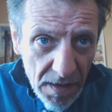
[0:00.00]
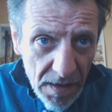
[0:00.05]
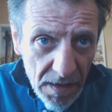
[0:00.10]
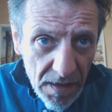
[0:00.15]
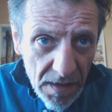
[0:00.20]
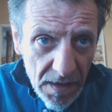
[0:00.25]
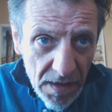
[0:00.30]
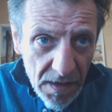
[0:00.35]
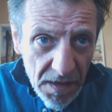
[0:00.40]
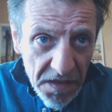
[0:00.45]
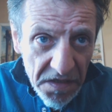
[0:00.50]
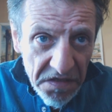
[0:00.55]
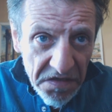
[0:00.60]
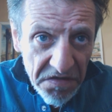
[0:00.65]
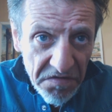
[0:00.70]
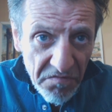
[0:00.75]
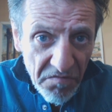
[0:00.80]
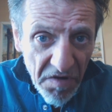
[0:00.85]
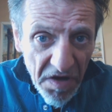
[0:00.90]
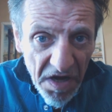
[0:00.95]

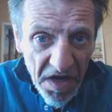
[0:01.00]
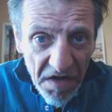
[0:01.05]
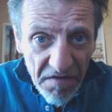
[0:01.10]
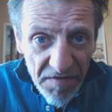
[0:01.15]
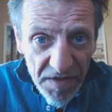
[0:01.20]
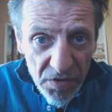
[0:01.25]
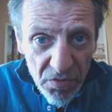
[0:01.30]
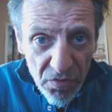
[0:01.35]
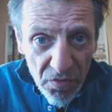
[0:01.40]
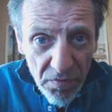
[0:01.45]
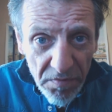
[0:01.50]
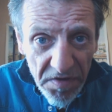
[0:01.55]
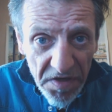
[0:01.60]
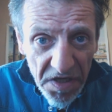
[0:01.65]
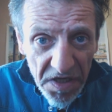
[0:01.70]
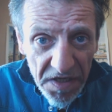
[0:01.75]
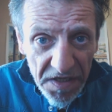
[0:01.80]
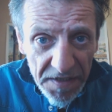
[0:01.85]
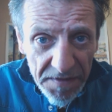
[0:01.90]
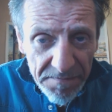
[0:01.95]
E qua va tutto
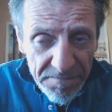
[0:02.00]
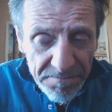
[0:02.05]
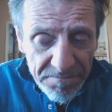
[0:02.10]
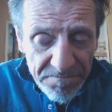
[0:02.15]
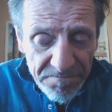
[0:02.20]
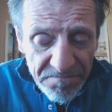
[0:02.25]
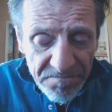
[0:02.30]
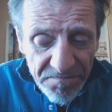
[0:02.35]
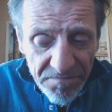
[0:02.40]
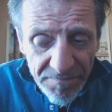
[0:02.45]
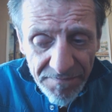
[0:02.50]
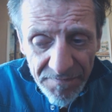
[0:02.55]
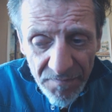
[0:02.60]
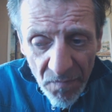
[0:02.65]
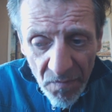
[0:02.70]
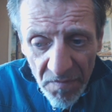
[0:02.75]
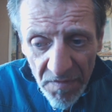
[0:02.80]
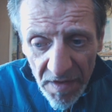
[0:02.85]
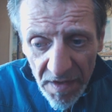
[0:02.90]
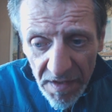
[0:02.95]
bene.
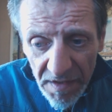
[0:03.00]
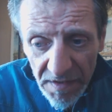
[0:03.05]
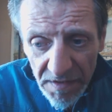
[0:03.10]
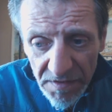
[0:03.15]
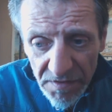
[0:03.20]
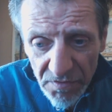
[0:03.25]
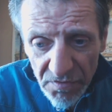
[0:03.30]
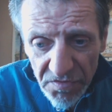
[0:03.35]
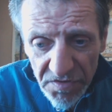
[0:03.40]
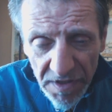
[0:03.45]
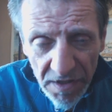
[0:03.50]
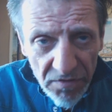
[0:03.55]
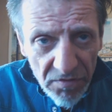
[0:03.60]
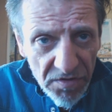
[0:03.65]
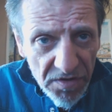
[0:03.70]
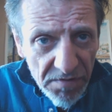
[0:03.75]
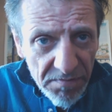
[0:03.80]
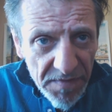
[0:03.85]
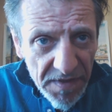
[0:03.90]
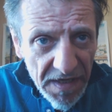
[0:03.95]
Sono
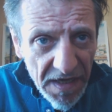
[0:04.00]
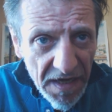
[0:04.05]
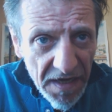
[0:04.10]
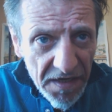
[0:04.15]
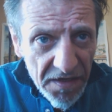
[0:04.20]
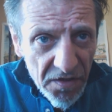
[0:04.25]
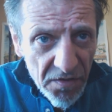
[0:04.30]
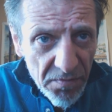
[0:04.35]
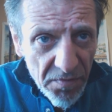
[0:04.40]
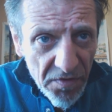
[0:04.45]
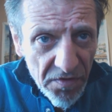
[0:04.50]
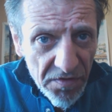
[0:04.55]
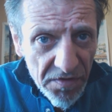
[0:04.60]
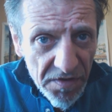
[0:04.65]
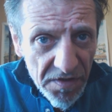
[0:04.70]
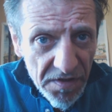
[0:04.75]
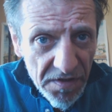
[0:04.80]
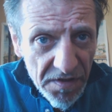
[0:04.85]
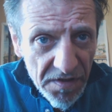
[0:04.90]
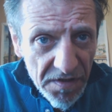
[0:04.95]
stato al seminario
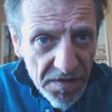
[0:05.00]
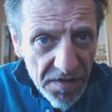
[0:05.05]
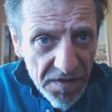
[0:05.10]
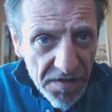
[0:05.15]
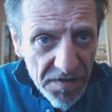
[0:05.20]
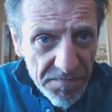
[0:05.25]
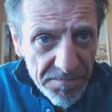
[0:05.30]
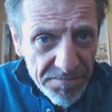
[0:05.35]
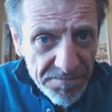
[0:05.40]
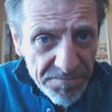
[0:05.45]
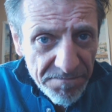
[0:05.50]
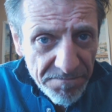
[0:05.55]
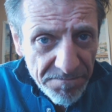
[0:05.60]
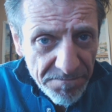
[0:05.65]
poi